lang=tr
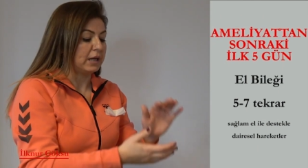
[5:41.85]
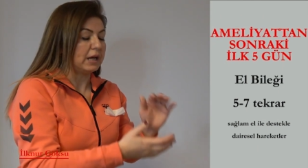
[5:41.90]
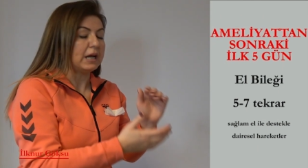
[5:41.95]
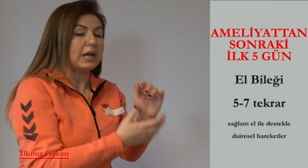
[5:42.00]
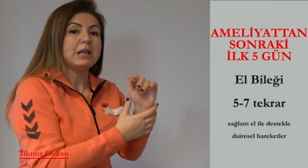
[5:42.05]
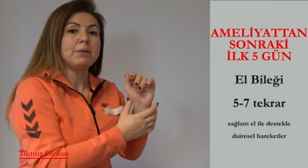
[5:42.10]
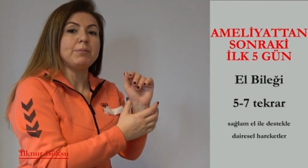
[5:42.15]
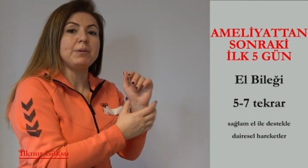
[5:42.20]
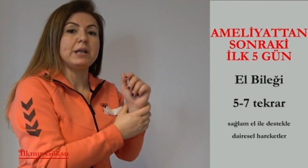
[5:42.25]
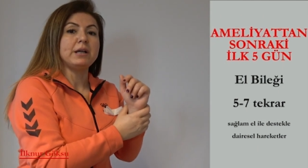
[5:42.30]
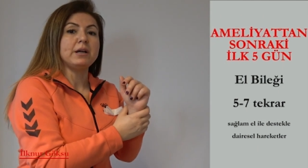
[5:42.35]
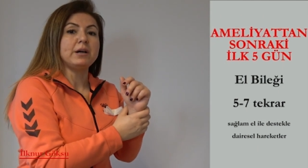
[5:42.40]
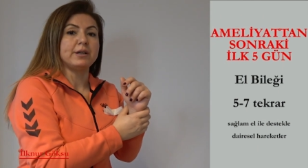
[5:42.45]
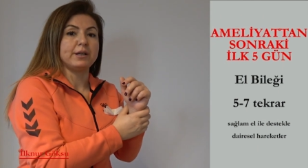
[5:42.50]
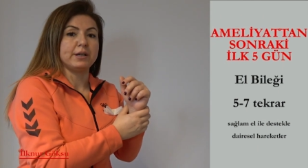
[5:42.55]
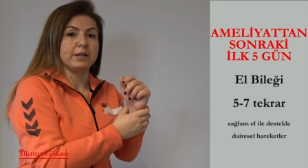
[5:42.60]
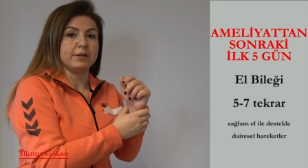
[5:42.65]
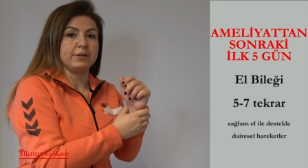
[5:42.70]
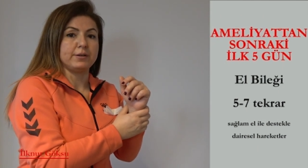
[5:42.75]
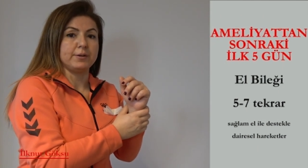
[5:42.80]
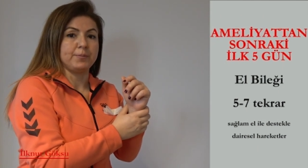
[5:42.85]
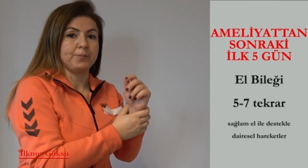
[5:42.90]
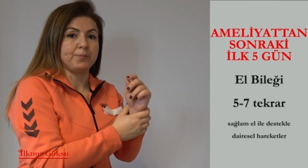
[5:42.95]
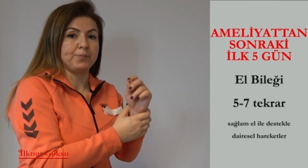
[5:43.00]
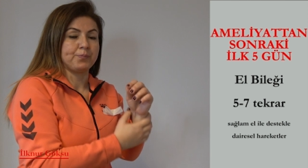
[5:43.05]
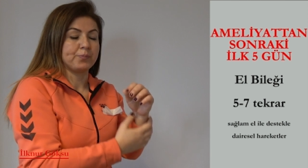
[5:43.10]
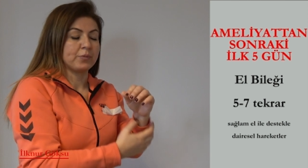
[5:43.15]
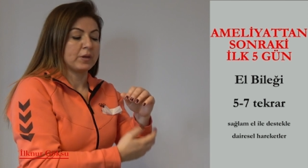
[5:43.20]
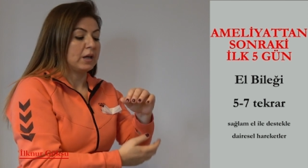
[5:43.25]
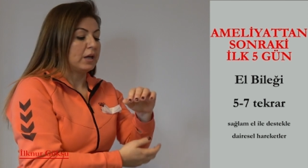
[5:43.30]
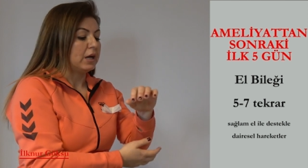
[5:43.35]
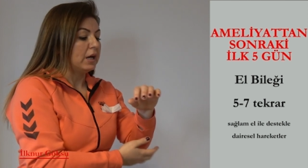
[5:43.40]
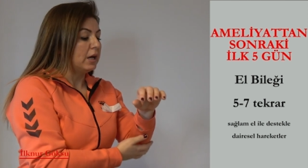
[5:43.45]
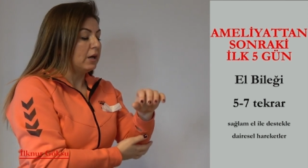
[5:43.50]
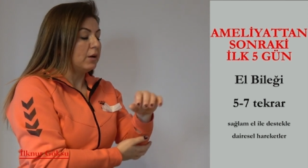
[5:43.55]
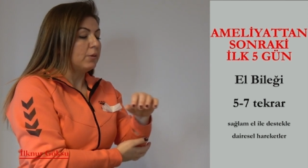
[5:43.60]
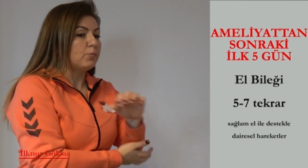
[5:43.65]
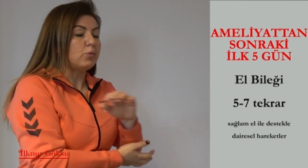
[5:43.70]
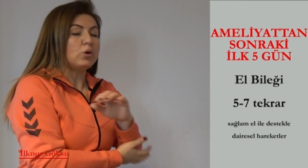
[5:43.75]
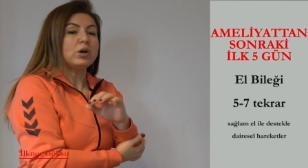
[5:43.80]
El bileği hareketi
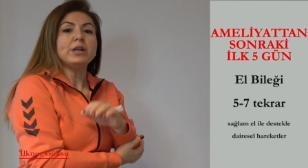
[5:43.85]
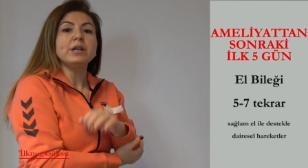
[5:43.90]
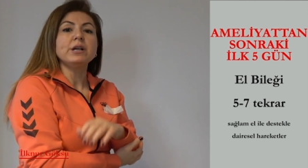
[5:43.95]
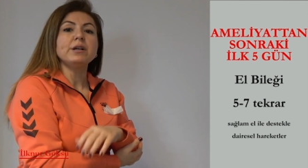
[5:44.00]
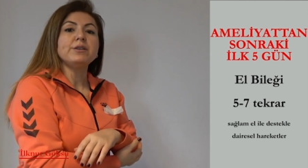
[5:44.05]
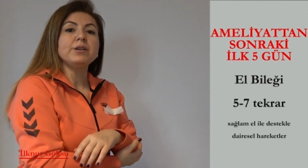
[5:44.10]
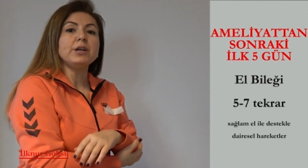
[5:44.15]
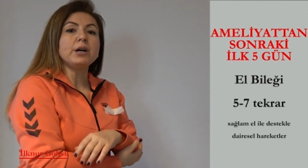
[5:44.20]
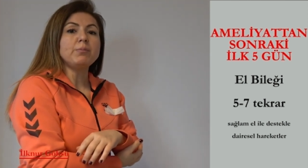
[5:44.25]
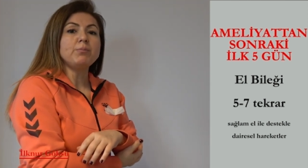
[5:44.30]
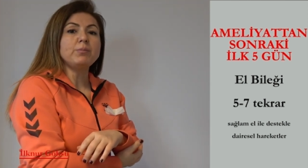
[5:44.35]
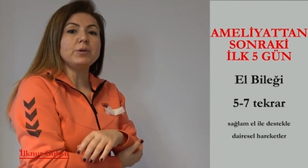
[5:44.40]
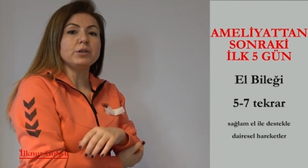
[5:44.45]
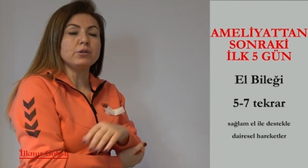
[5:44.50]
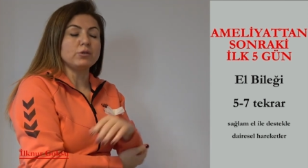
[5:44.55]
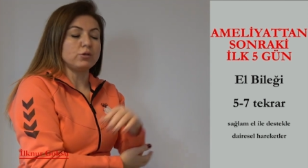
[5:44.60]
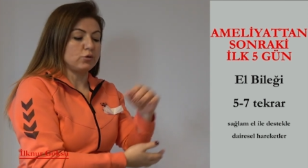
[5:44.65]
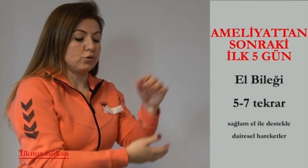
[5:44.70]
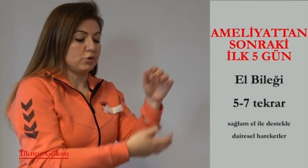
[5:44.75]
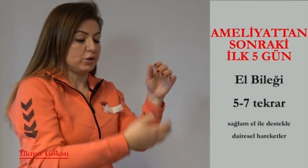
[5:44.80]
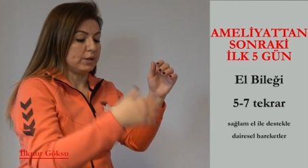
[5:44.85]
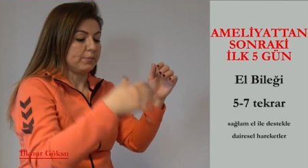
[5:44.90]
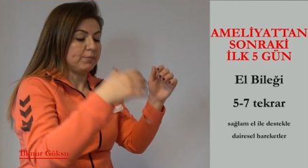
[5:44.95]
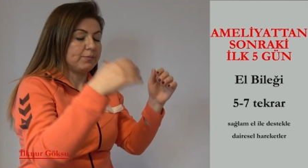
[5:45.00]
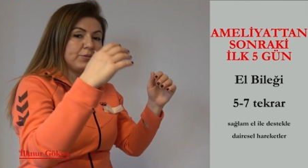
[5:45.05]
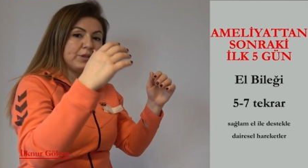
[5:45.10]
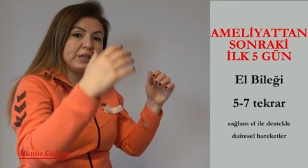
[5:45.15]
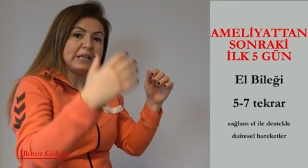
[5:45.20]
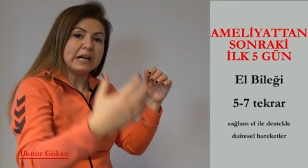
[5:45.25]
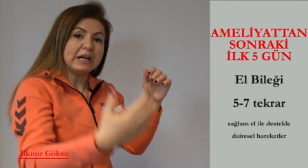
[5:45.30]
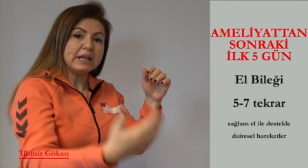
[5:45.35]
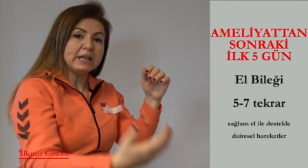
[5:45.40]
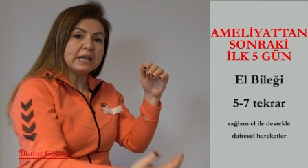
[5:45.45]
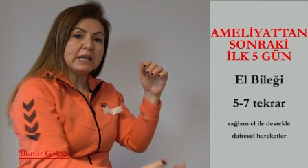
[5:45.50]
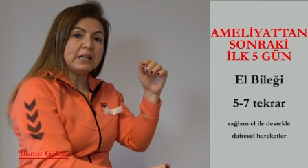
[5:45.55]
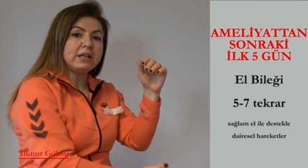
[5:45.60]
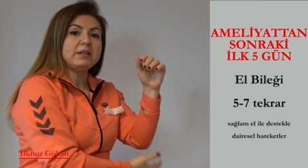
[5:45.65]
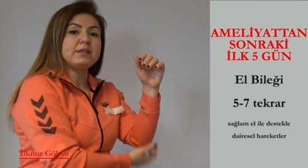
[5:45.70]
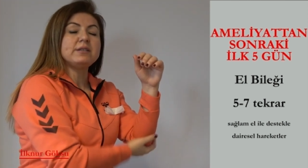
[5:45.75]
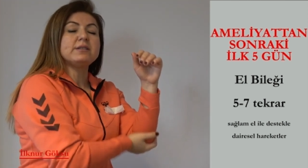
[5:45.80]
hareketi yapmadan önce diğer
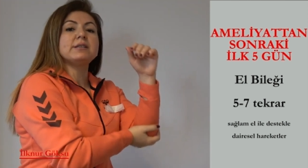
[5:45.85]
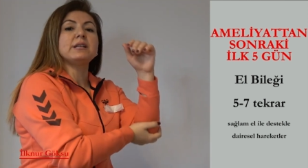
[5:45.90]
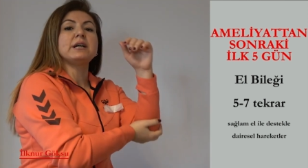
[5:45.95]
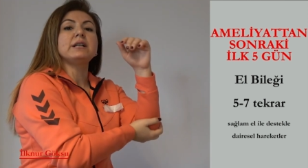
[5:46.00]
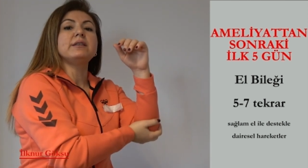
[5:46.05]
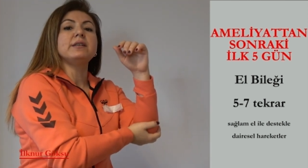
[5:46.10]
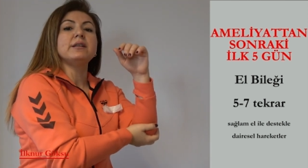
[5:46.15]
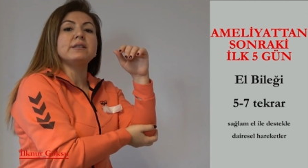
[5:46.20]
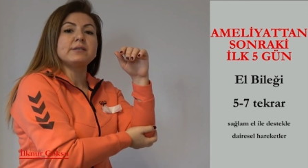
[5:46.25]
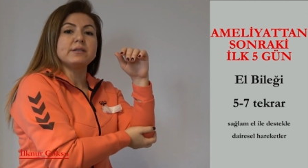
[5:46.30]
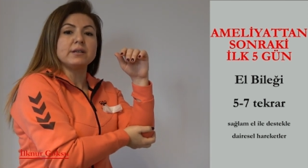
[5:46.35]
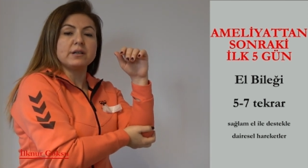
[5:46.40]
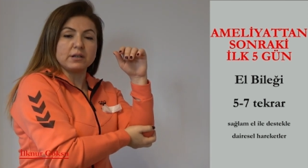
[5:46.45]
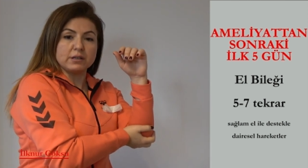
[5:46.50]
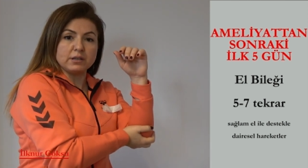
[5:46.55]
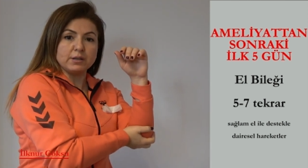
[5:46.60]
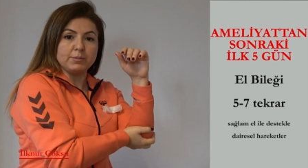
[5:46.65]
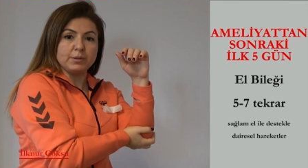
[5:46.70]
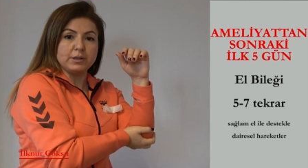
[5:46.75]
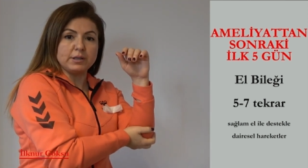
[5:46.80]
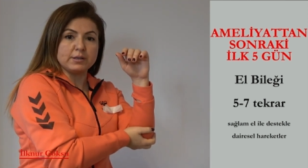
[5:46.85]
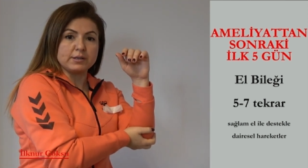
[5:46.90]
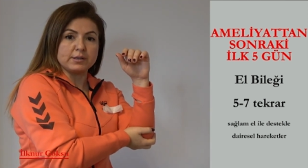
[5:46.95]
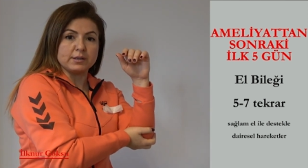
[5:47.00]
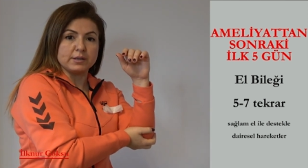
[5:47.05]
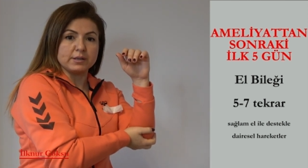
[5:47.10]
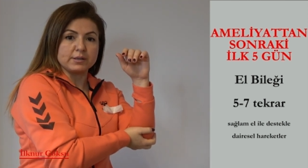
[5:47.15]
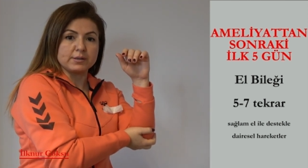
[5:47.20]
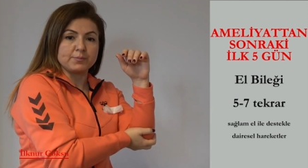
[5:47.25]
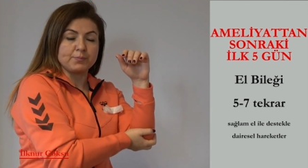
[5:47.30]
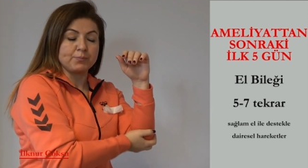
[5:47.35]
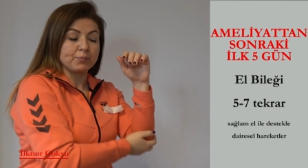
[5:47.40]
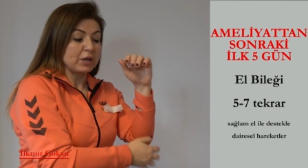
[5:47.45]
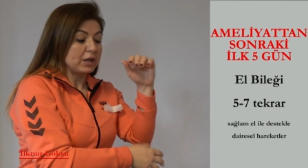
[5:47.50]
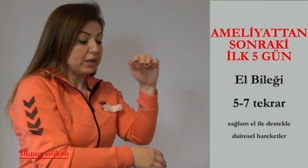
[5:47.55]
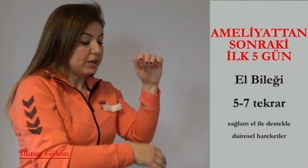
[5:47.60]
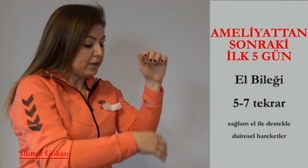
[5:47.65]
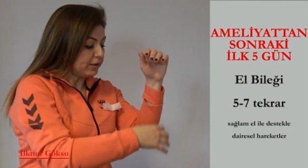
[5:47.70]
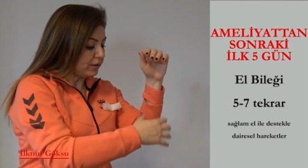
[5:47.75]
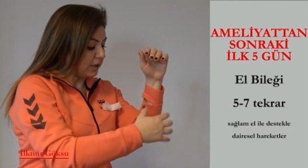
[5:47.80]
elinizden destek alabilirsiniz.
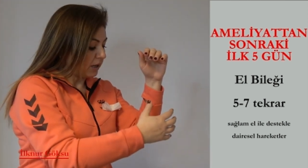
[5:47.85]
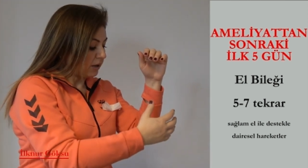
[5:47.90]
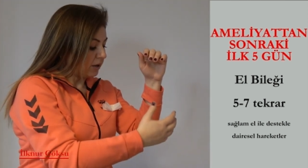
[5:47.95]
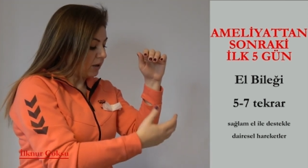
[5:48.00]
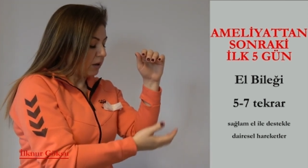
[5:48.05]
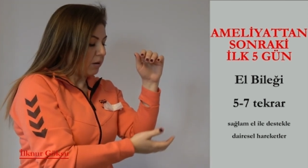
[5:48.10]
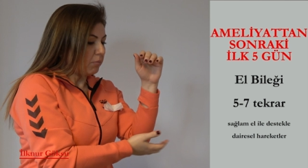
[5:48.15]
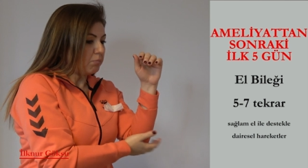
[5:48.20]
Ya da